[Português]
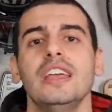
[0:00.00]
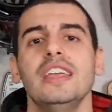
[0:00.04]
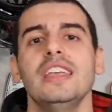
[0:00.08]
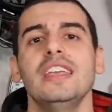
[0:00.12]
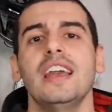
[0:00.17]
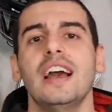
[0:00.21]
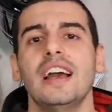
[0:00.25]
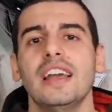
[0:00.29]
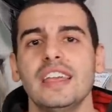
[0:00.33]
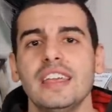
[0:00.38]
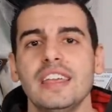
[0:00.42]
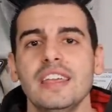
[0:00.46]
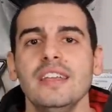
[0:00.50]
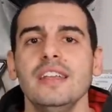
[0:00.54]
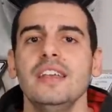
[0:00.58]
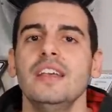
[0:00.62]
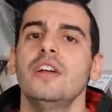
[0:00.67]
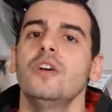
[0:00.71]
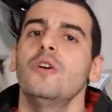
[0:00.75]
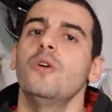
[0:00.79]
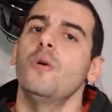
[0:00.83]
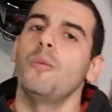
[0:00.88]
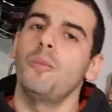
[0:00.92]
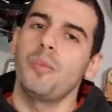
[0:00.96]
E aí
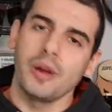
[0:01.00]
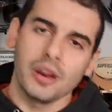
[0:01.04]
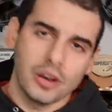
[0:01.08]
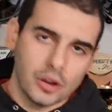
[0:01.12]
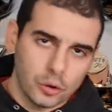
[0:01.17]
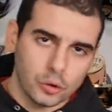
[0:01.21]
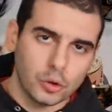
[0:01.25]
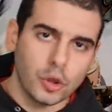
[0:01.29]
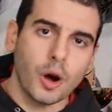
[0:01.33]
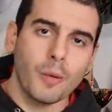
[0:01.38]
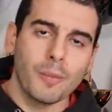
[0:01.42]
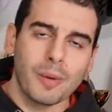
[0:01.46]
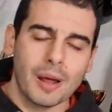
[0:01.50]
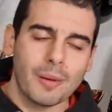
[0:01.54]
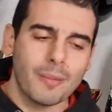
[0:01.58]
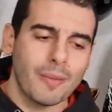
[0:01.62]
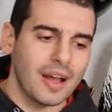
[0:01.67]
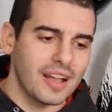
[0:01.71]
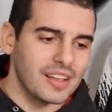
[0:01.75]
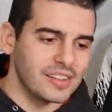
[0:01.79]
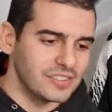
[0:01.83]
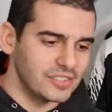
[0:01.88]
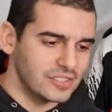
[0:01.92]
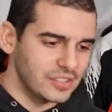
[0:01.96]
o pneu dobra
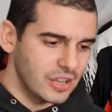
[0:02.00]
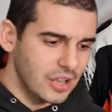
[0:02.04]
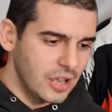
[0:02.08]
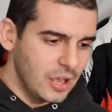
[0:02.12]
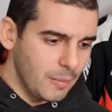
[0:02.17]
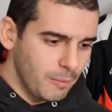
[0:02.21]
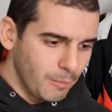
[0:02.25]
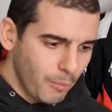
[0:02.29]
mais.